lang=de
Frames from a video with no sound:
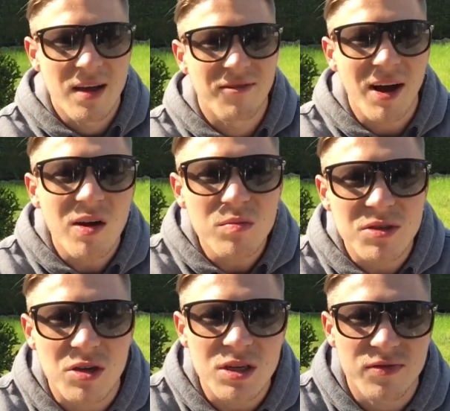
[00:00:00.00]
Warum
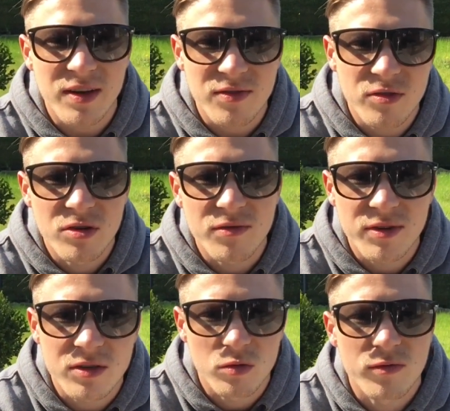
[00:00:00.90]
soll ich was für
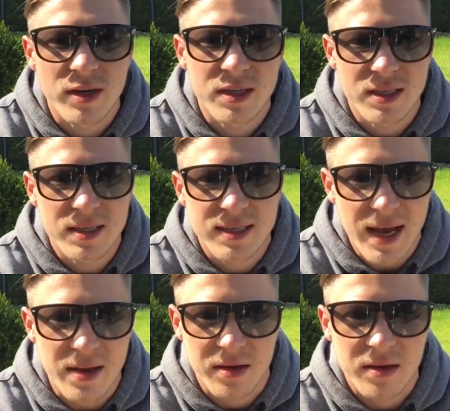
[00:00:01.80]
irgendwen tun, wenn ich ihn nicht
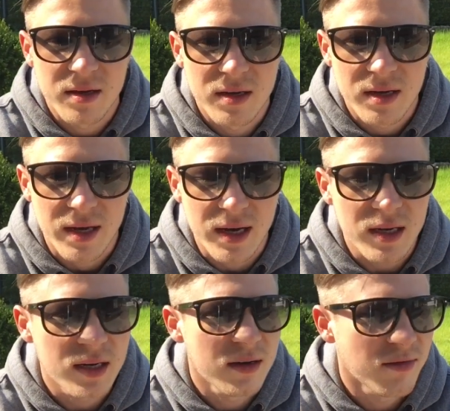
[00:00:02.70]
kenne? Ja?
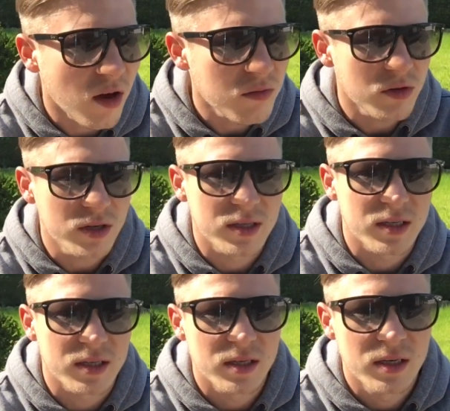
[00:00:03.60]
Warum sollte
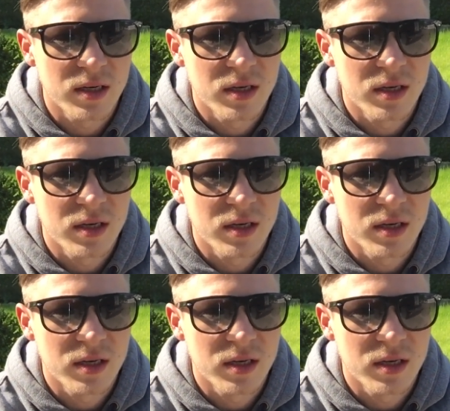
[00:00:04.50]
ich?